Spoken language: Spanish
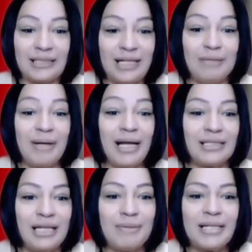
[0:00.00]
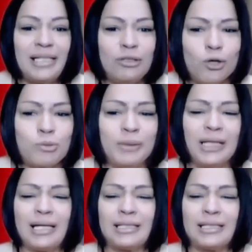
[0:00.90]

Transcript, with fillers: la selva, la selva es inhóspita,